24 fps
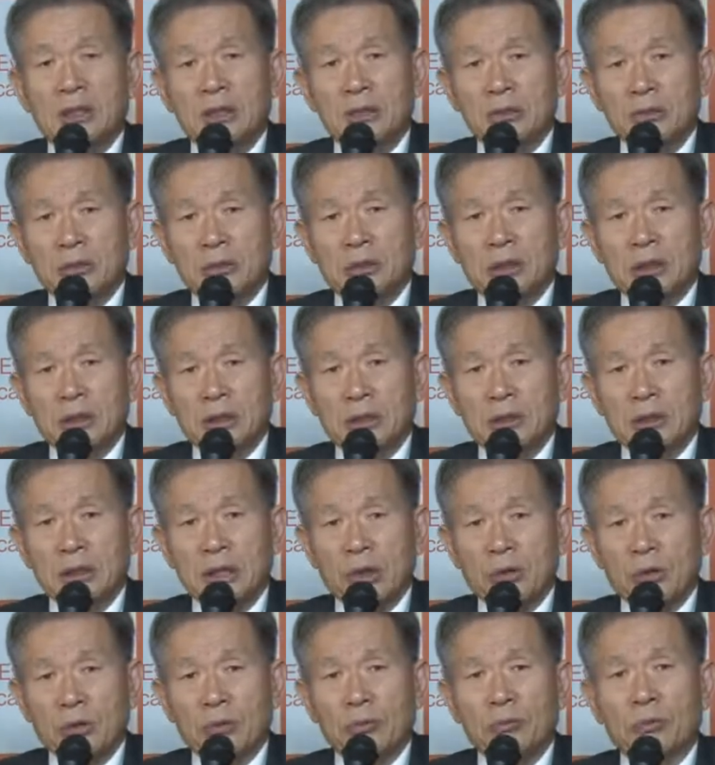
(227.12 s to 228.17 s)

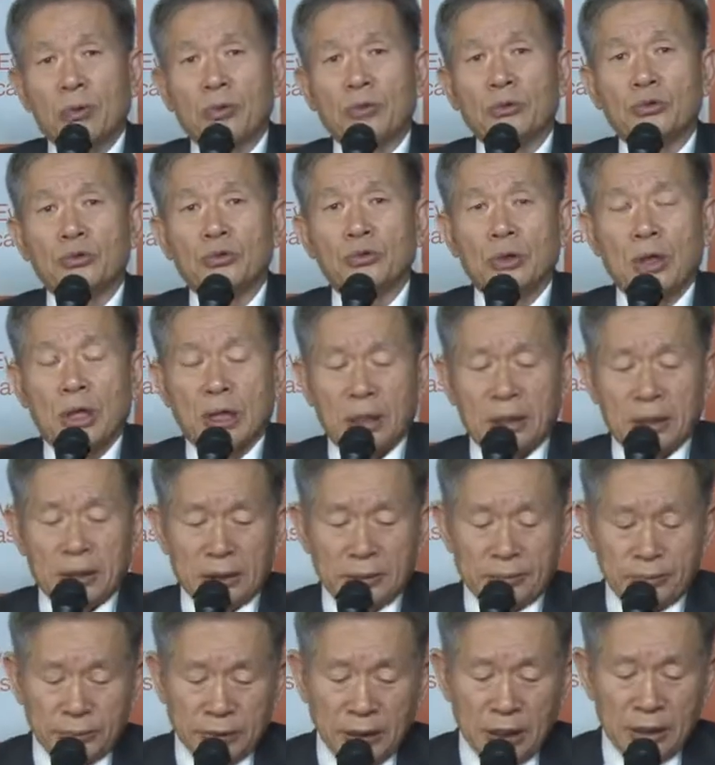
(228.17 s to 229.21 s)
기록되었다고는 볼 수가
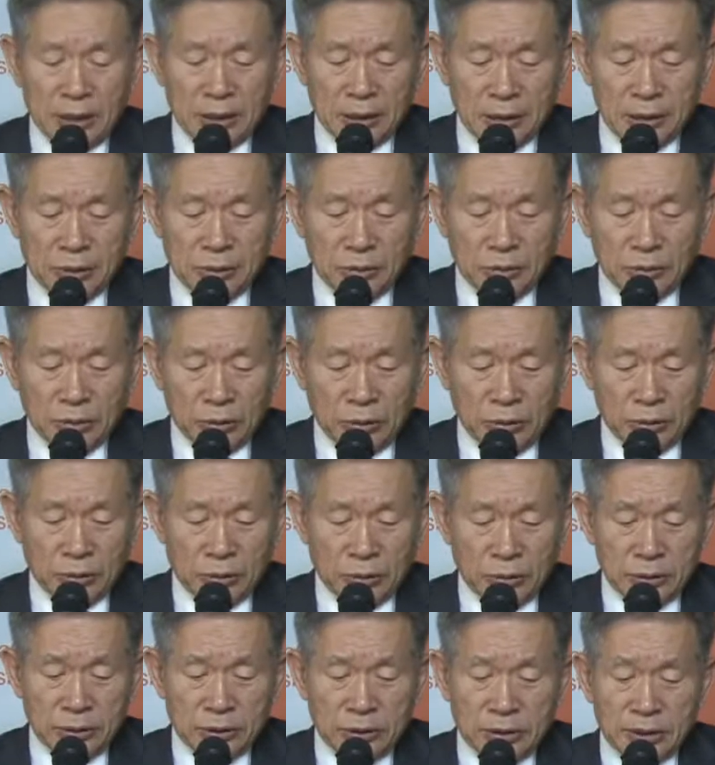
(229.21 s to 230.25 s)
없다는
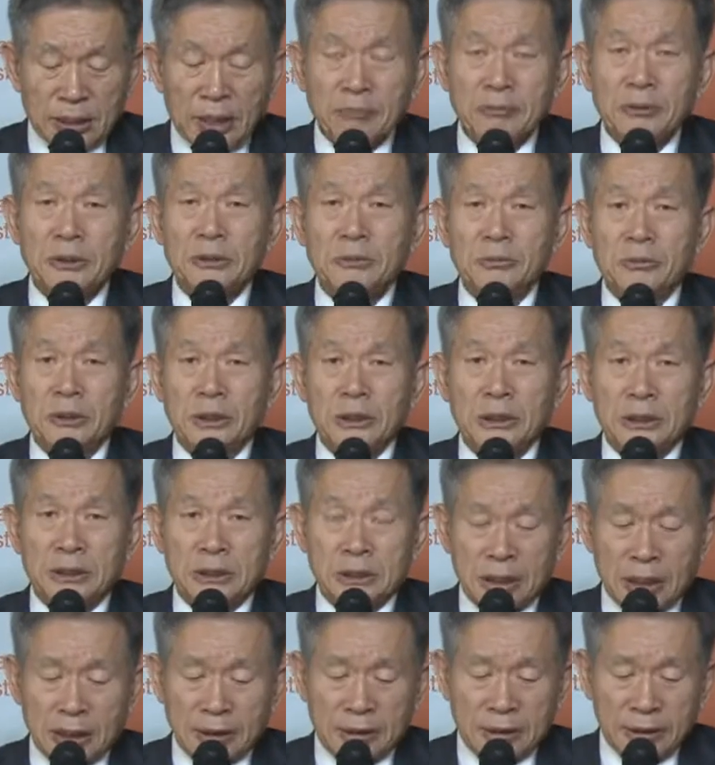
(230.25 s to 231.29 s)
것이죠.
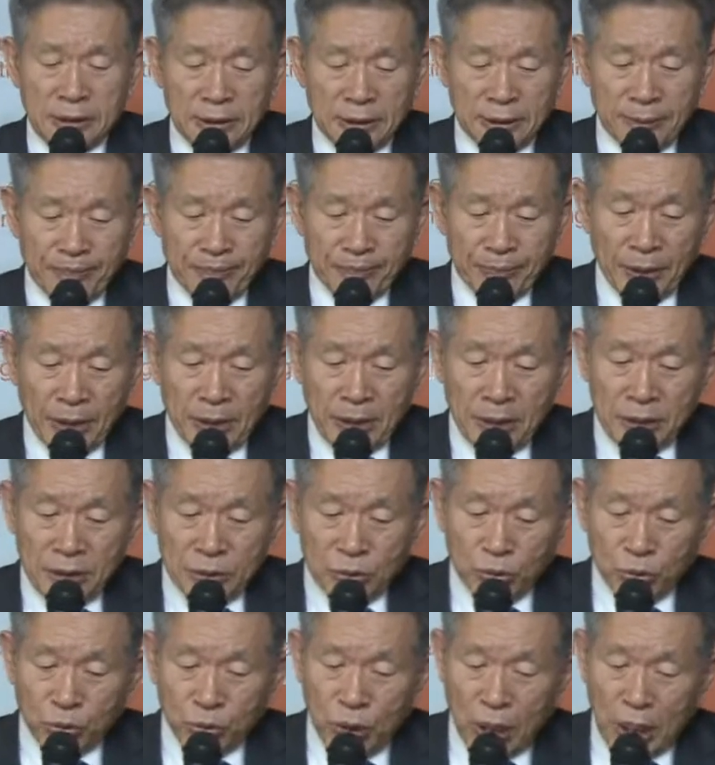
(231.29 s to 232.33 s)
30년이 지났으니
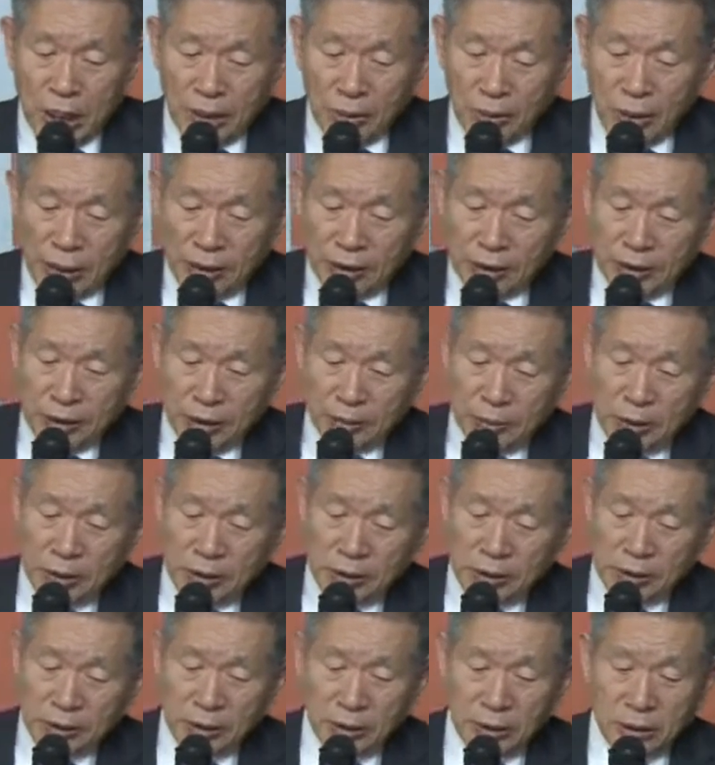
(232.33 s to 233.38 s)
누가의
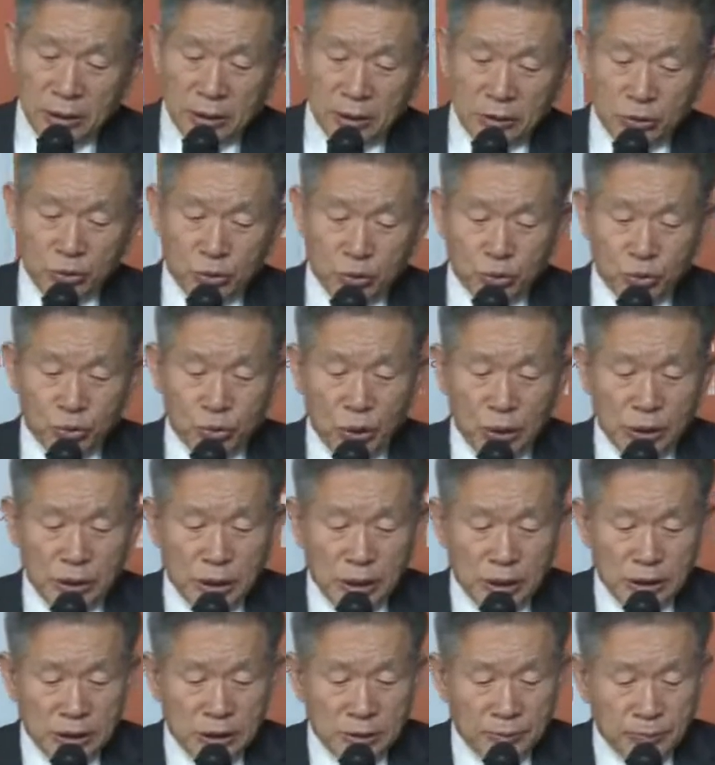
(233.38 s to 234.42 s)
관점에서
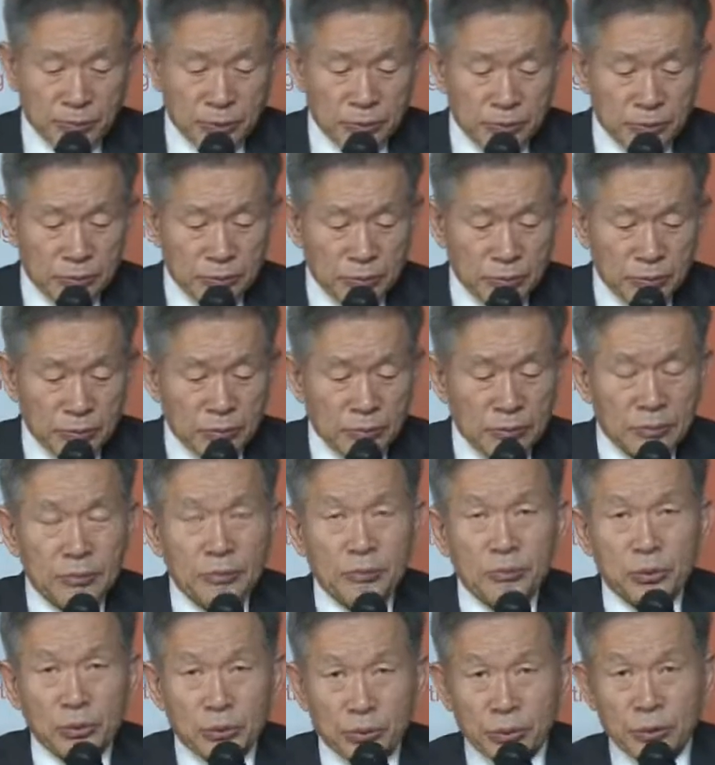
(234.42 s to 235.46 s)
중요하다 싶은
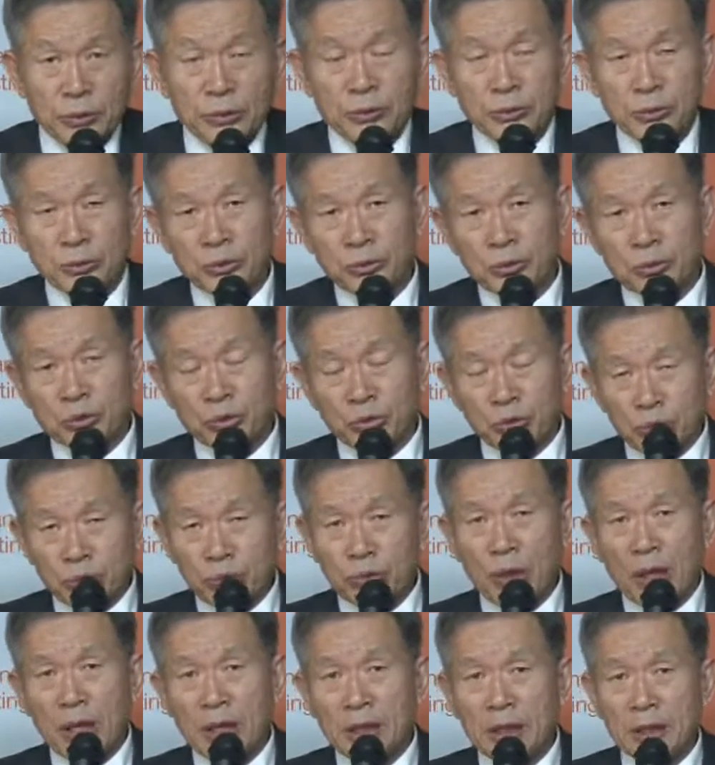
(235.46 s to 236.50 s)
부분
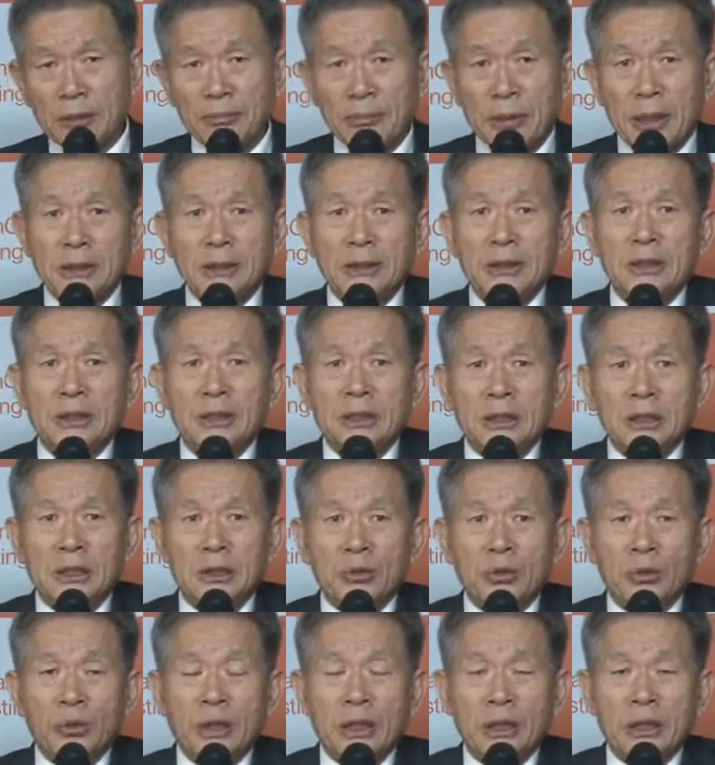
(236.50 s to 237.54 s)
중요한 것만
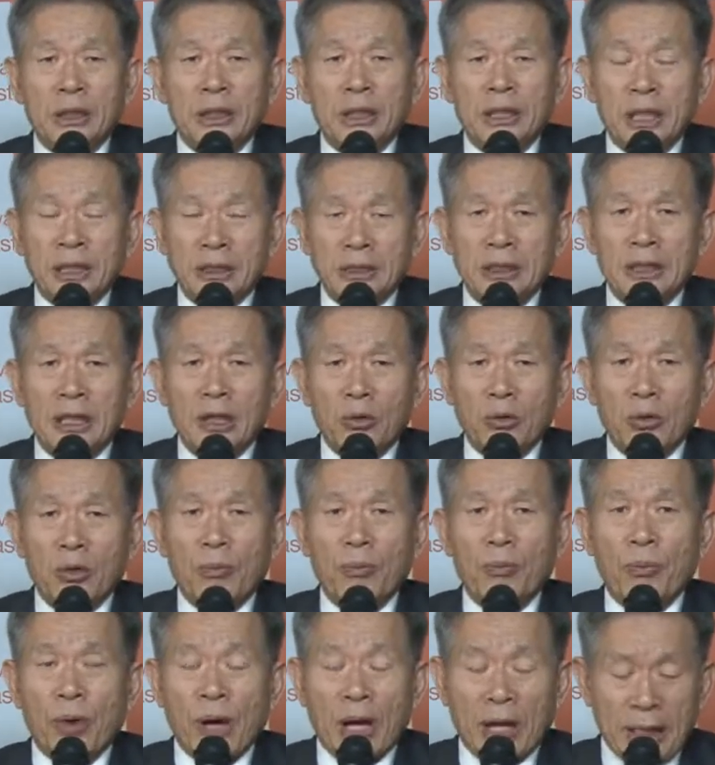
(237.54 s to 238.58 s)

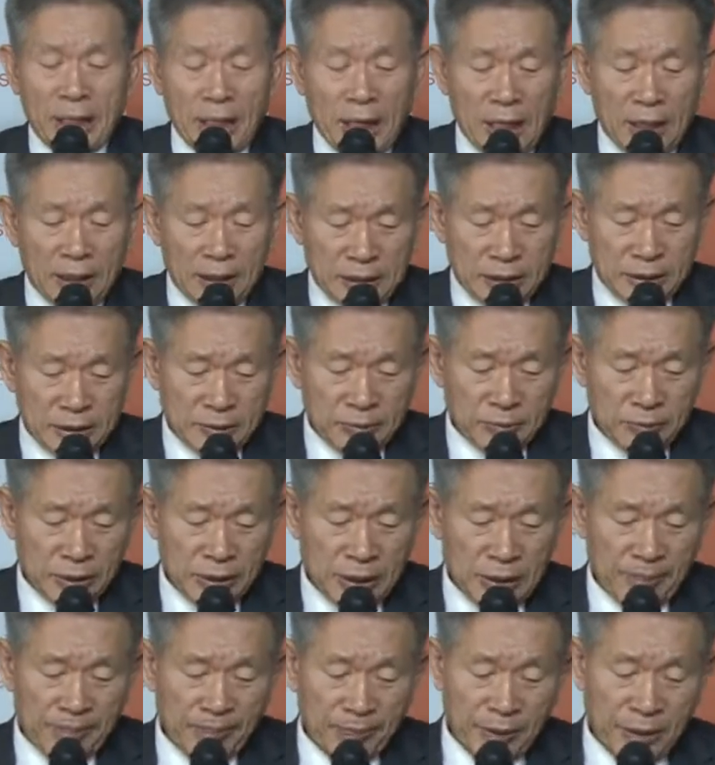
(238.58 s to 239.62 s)
기록했다고 봐야 할
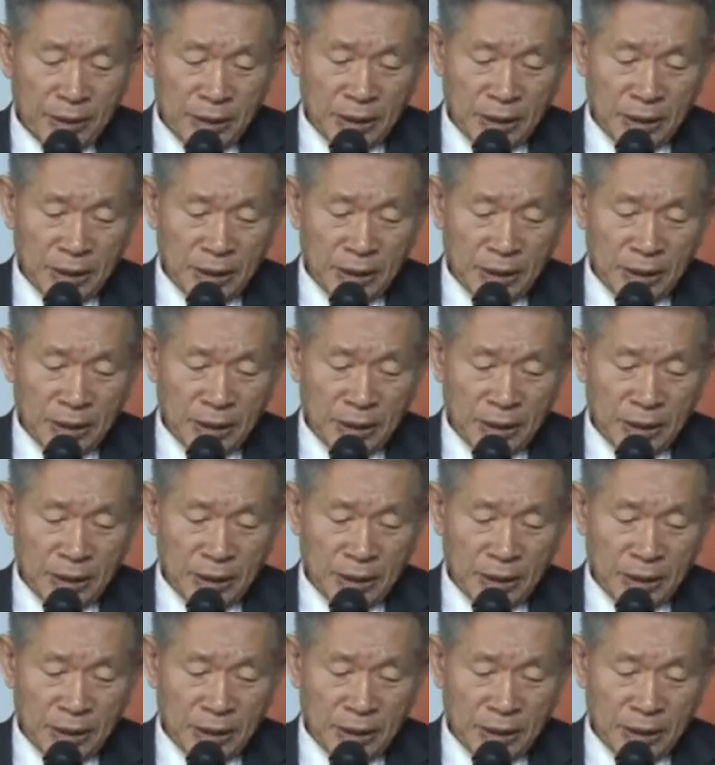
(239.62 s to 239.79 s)
것입니다.